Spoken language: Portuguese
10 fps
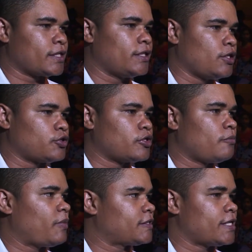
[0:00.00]
aqui, nós
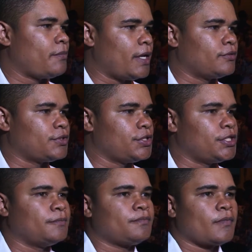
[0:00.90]
estamos percebendo
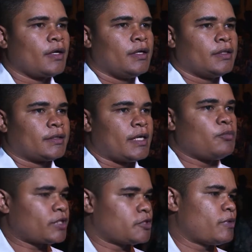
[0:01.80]
que tem
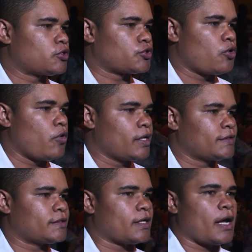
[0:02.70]
muitas pessoas,
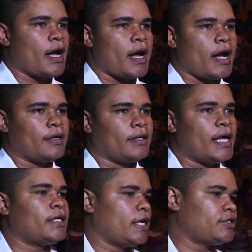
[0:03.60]
a, ah,
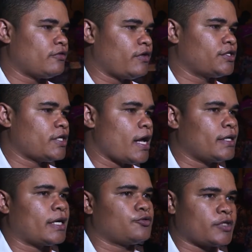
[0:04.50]
a igreja
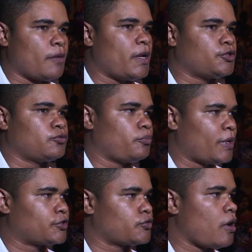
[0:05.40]
evangélica, juntamente com o
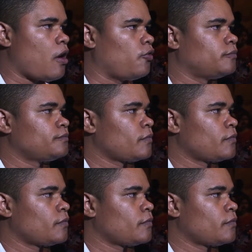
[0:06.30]
pessoal